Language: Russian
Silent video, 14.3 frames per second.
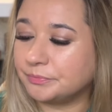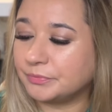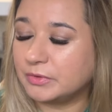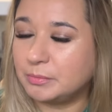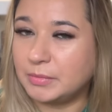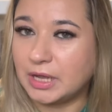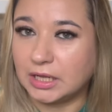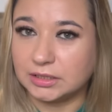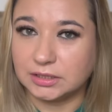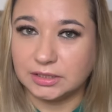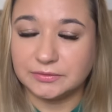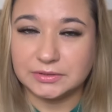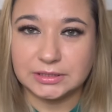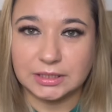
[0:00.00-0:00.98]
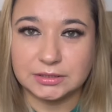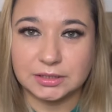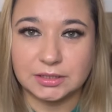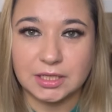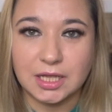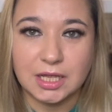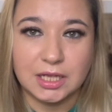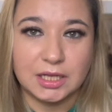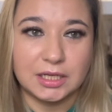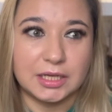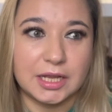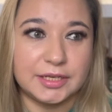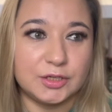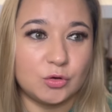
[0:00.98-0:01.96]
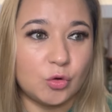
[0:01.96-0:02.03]
мятый вот этот, и
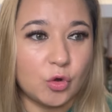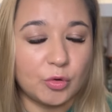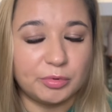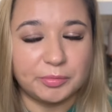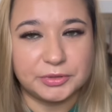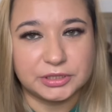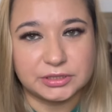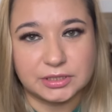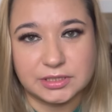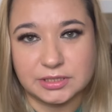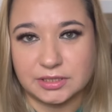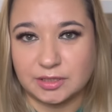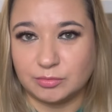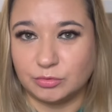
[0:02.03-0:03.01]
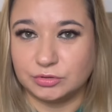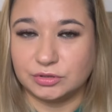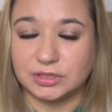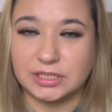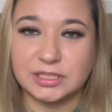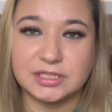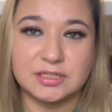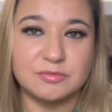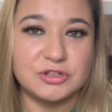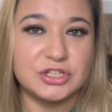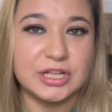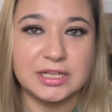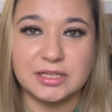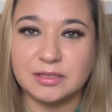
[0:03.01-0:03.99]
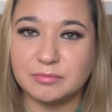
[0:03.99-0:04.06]
они оба прекрасно работают. Они
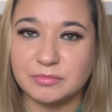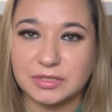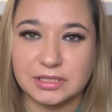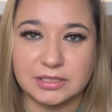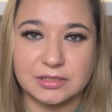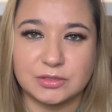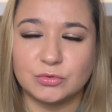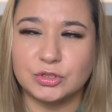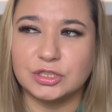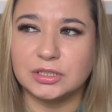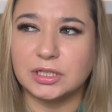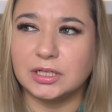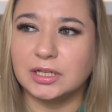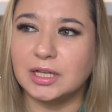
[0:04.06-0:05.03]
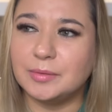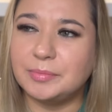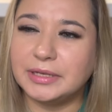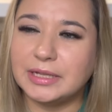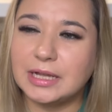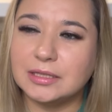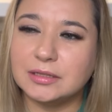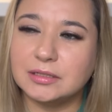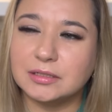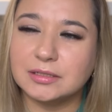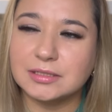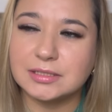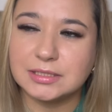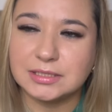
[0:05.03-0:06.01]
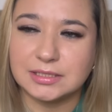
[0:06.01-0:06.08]
замечательно мылятся, у них такая приятная
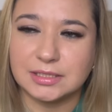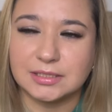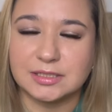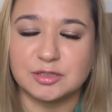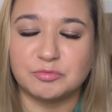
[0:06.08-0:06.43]
консистенция,